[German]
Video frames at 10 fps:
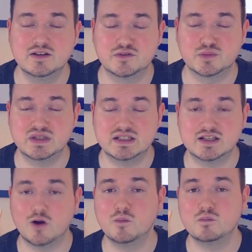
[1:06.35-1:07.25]
von mir die
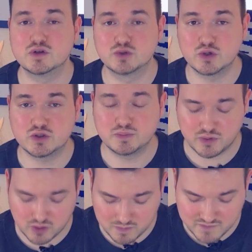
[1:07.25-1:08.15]
Daumen gedrückt
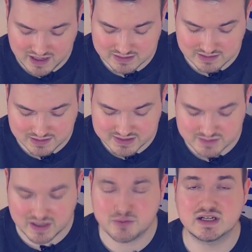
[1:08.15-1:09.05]
bekommen werden an
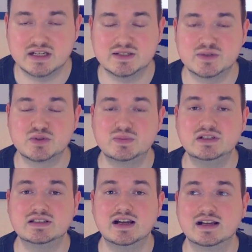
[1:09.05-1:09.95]
diesem 31.
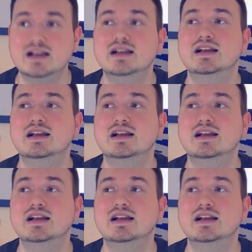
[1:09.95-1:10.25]
Spieltag.